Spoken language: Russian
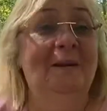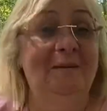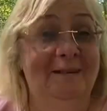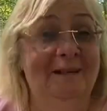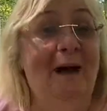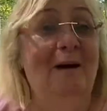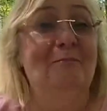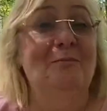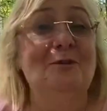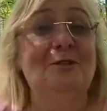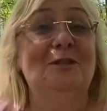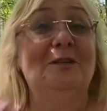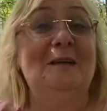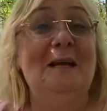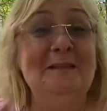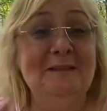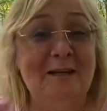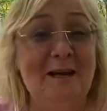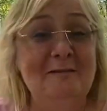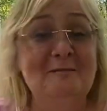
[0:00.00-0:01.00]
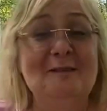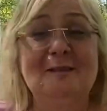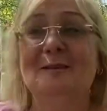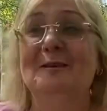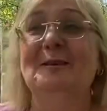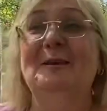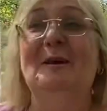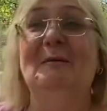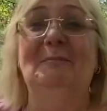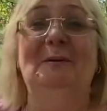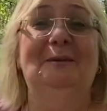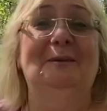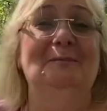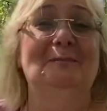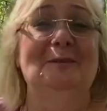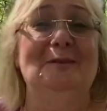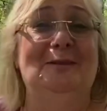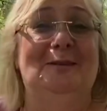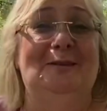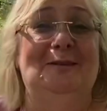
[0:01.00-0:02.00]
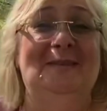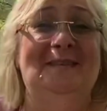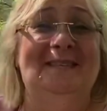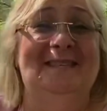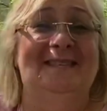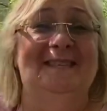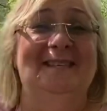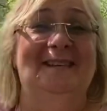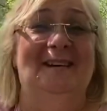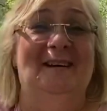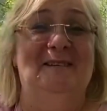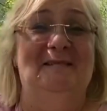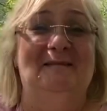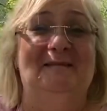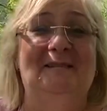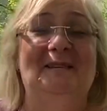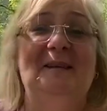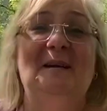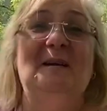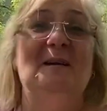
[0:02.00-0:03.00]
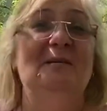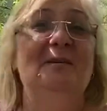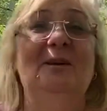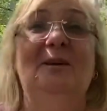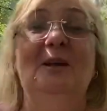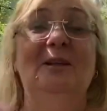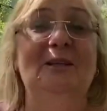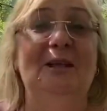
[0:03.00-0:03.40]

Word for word: да, может, нравится, но я об этом еще не знаю. Никогда